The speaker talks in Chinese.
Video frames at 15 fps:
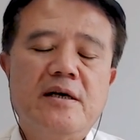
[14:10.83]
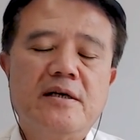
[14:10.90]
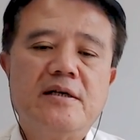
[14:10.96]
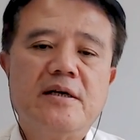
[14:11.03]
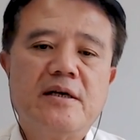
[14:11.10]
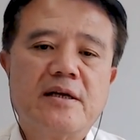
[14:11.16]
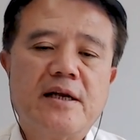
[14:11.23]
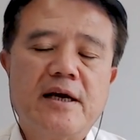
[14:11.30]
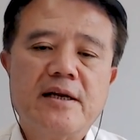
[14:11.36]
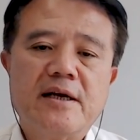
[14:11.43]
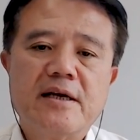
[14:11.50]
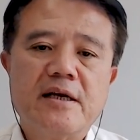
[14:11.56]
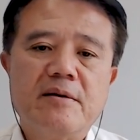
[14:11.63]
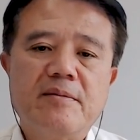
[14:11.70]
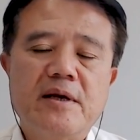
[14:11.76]
而且打
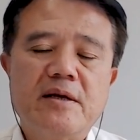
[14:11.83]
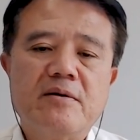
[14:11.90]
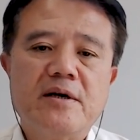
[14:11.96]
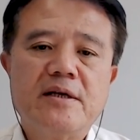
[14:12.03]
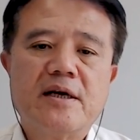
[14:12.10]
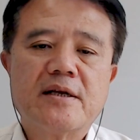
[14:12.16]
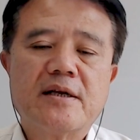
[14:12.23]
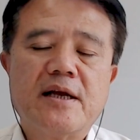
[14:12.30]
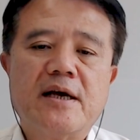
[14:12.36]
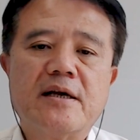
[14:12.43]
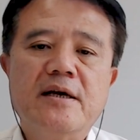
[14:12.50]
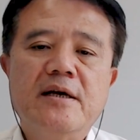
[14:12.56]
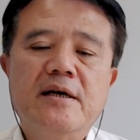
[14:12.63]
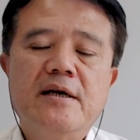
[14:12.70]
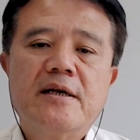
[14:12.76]
那个里面非常
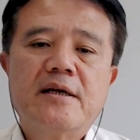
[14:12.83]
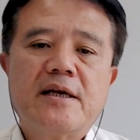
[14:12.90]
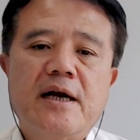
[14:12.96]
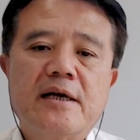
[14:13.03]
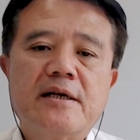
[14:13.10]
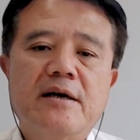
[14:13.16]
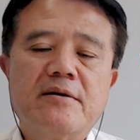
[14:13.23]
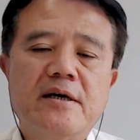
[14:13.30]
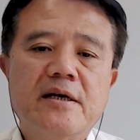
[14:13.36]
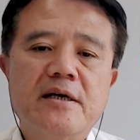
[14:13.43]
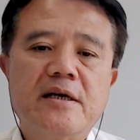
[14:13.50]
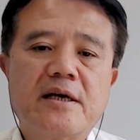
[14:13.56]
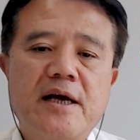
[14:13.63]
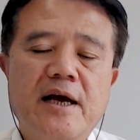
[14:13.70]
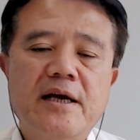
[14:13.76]
大，大到
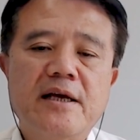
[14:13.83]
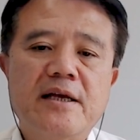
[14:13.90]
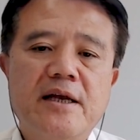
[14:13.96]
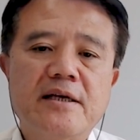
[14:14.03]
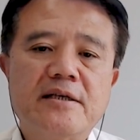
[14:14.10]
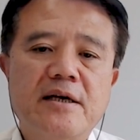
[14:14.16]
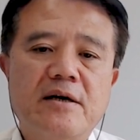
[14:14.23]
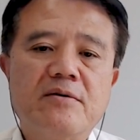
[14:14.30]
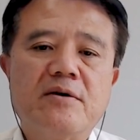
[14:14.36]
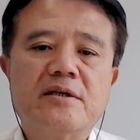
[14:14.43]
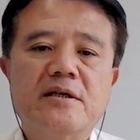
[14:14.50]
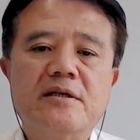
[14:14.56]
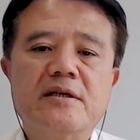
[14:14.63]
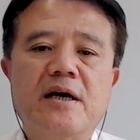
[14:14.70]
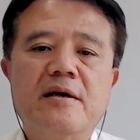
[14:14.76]
可以开一台小
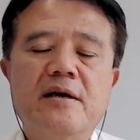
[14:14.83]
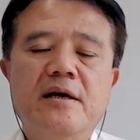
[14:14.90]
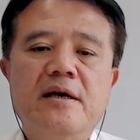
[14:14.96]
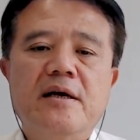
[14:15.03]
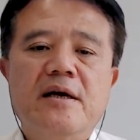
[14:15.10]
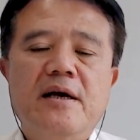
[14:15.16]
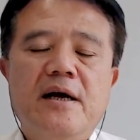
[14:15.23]
货车啊。